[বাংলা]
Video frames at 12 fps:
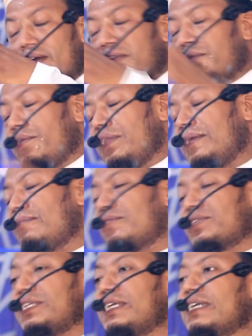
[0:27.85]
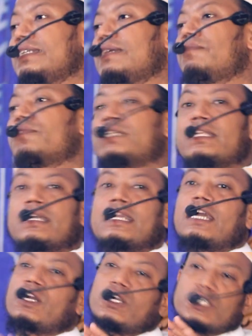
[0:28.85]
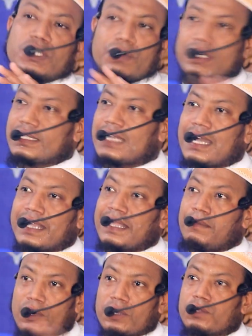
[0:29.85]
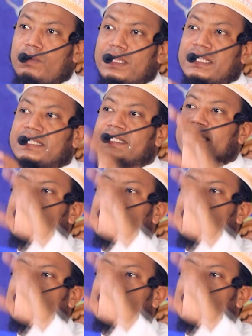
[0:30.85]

আওয়াইলুল্লিল মুশরিকিন যে মুশরেকরা ধ্বংস হয়ে যাক এবার দোয়া দিচ্ছে